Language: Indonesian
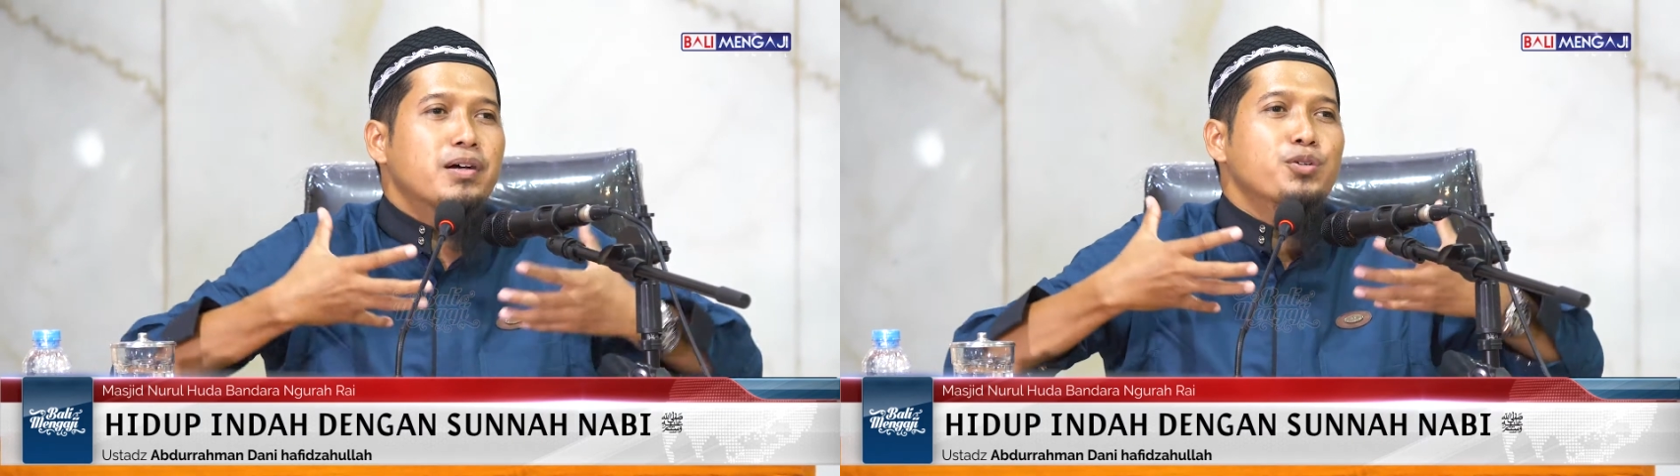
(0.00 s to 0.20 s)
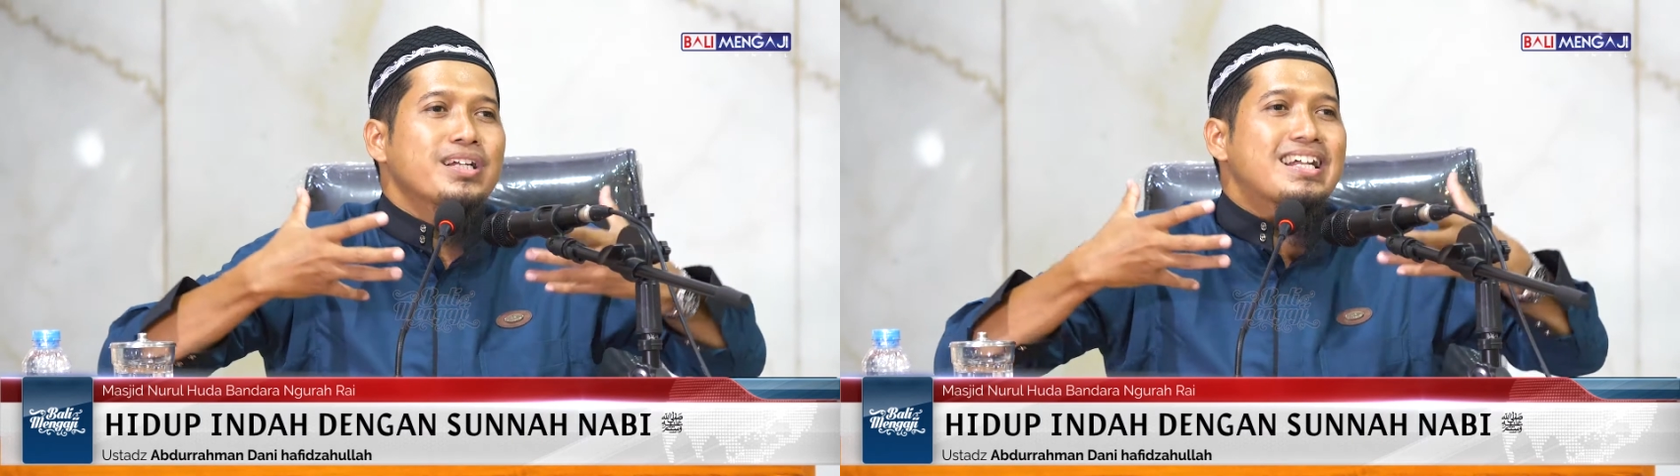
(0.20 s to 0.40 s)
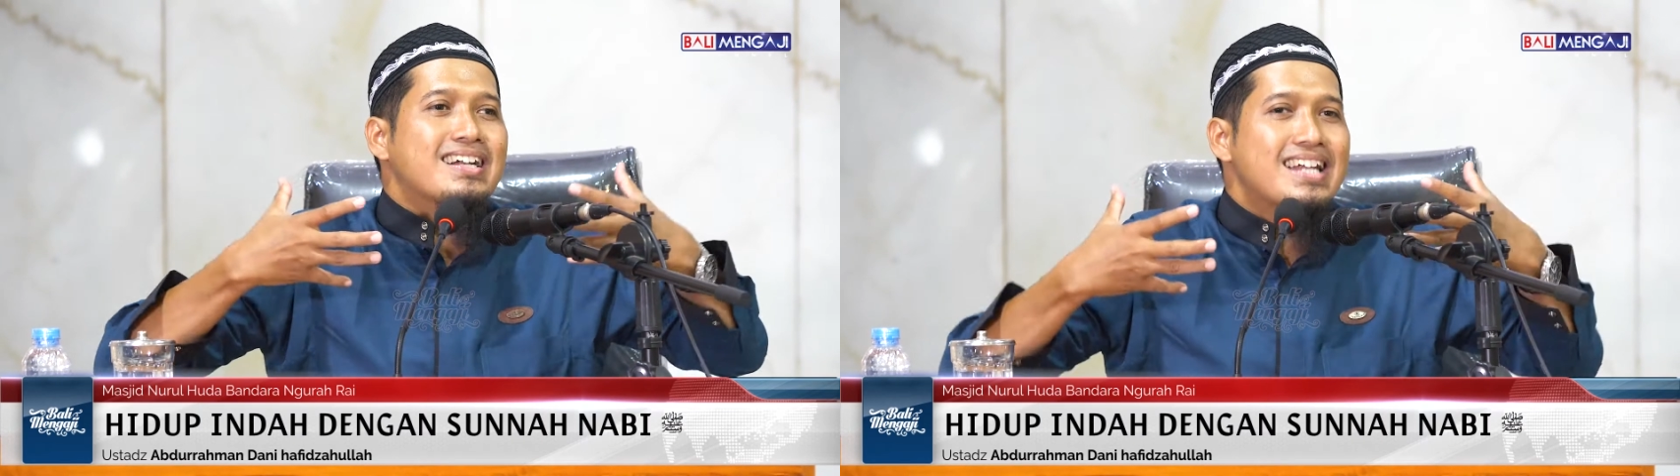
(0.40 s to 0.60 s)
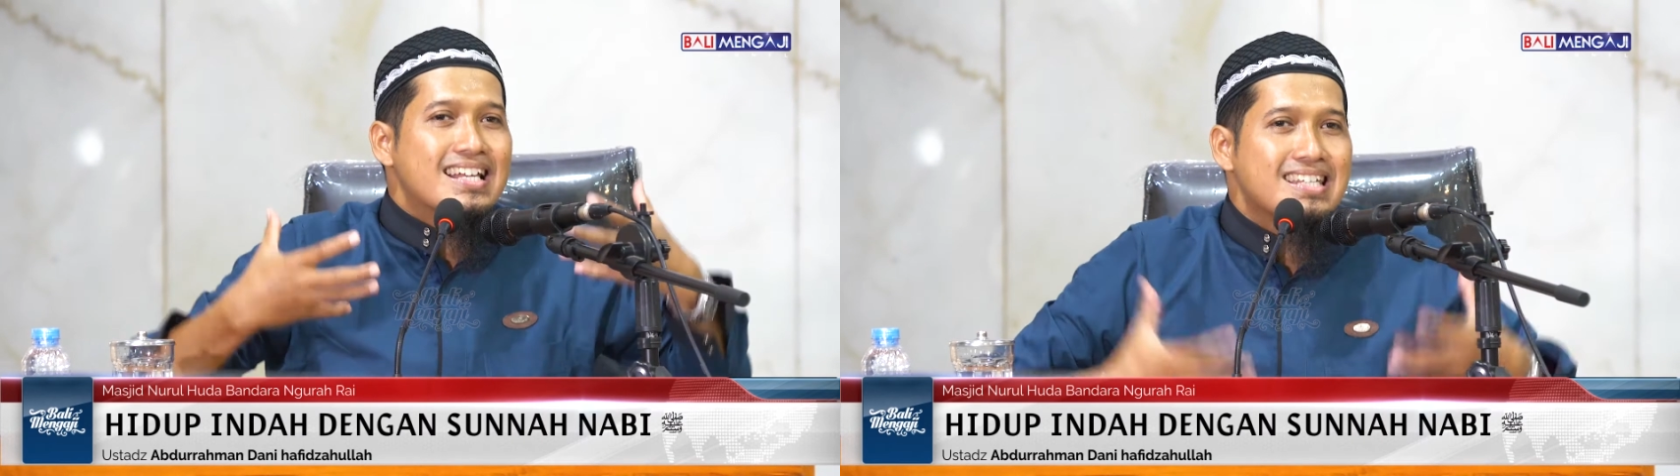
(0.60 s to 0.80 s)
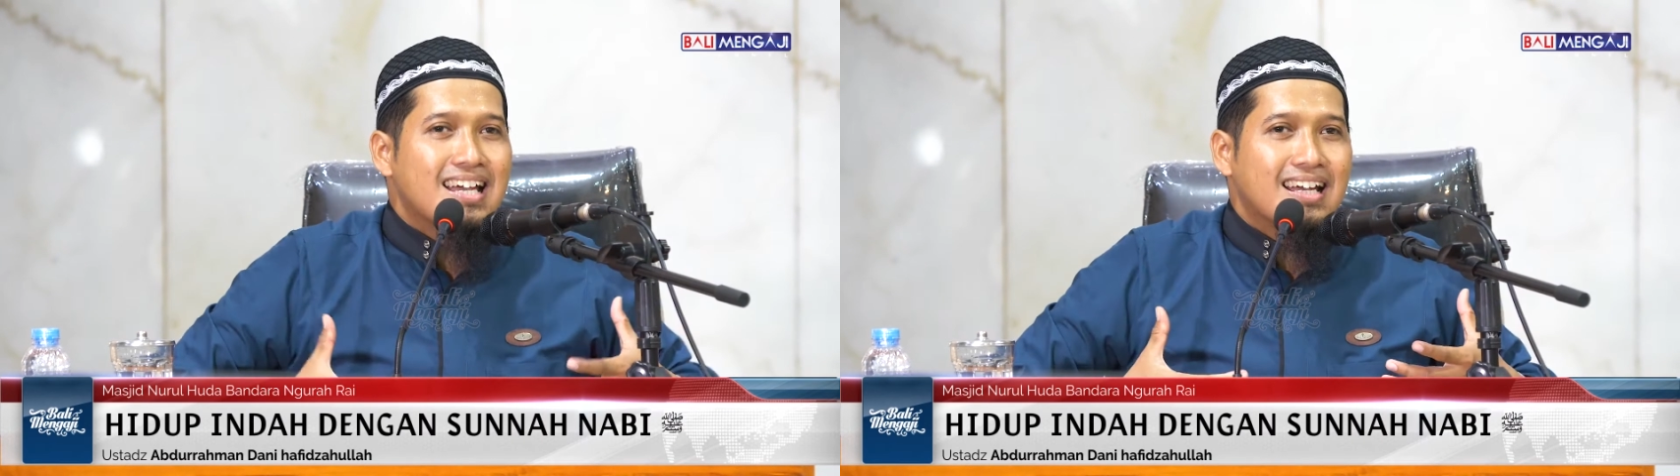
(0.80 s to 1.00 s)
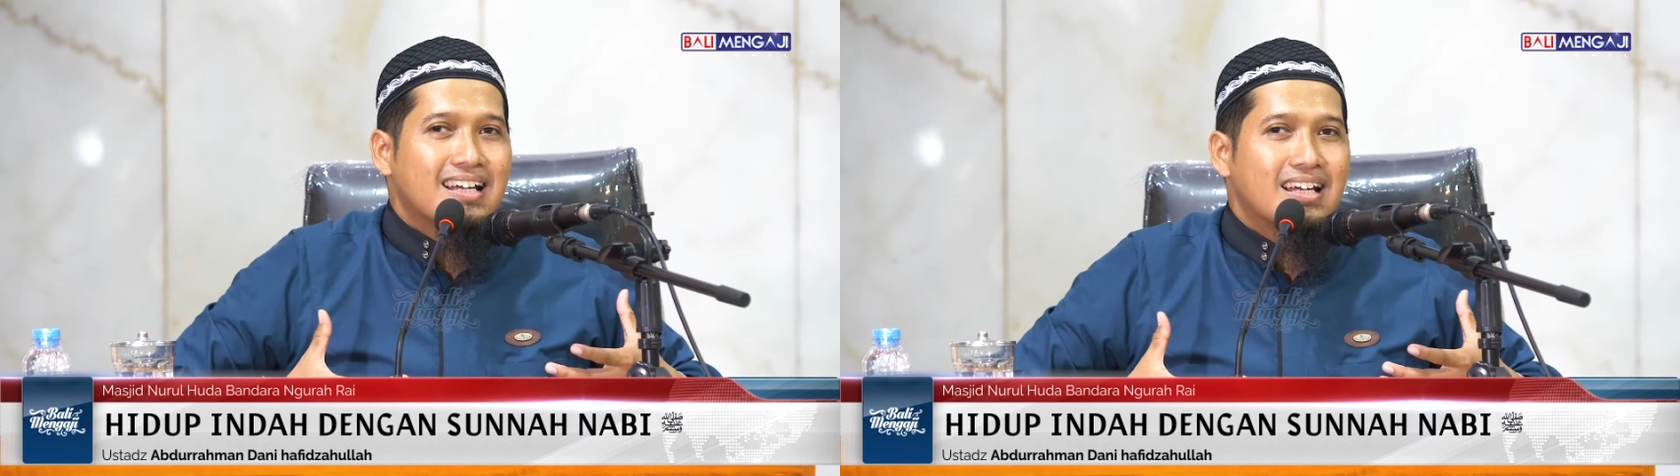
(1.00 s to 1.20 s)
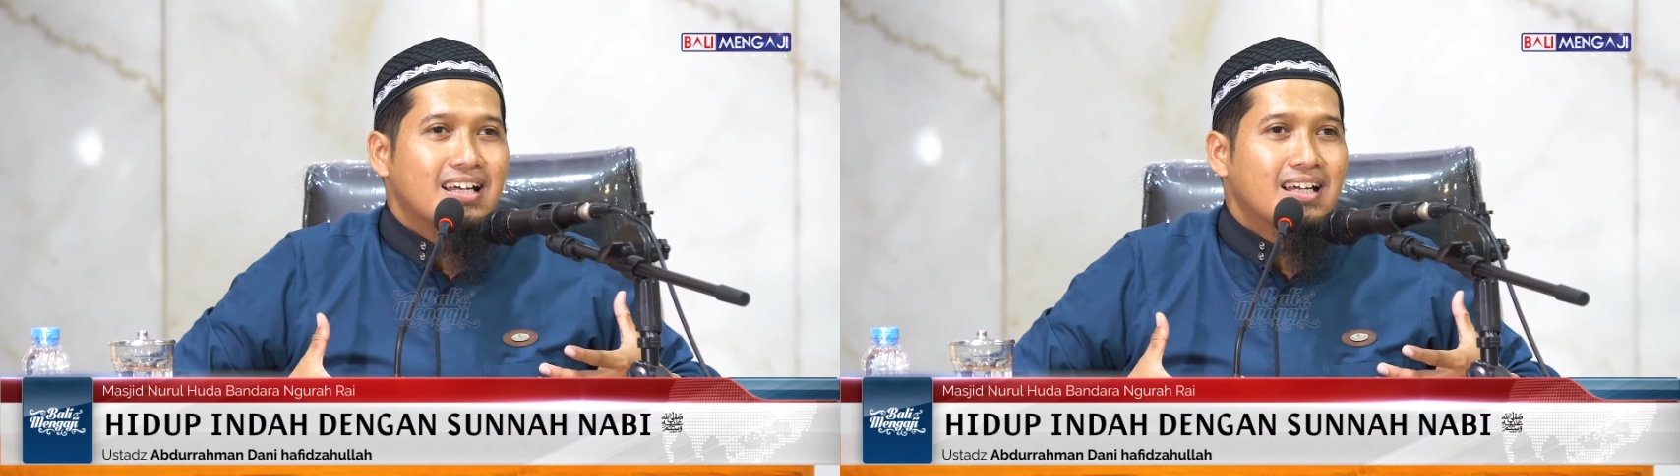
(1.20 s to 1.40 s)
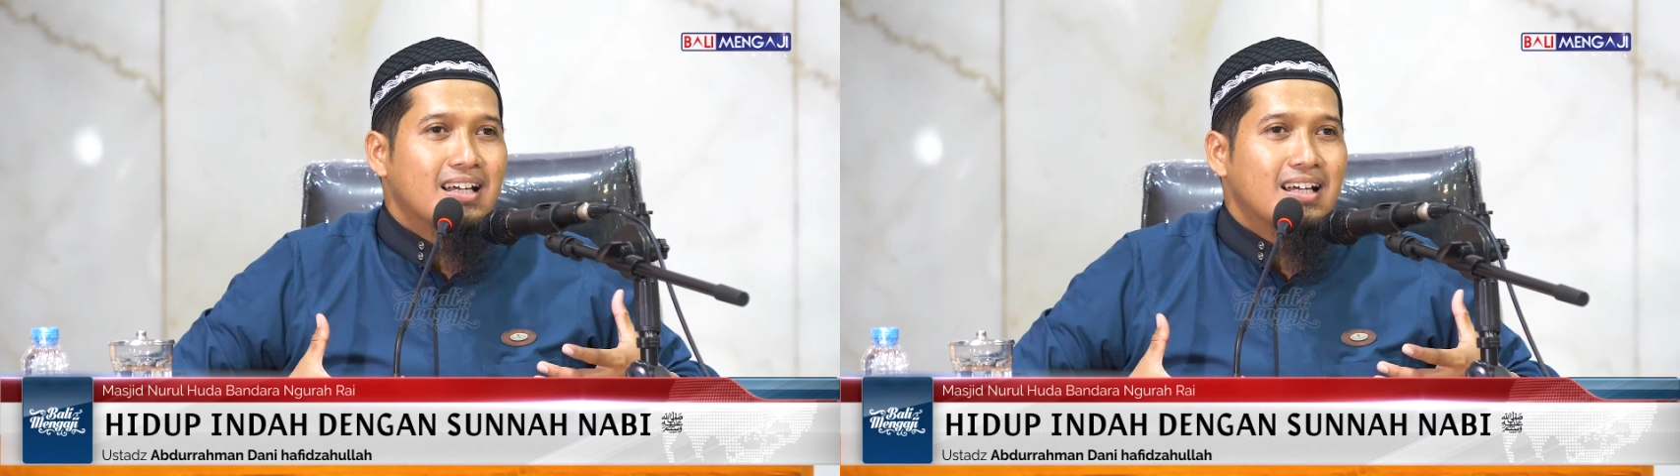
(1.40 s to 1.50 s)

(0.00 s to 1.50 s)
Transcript: memenuhi dadanya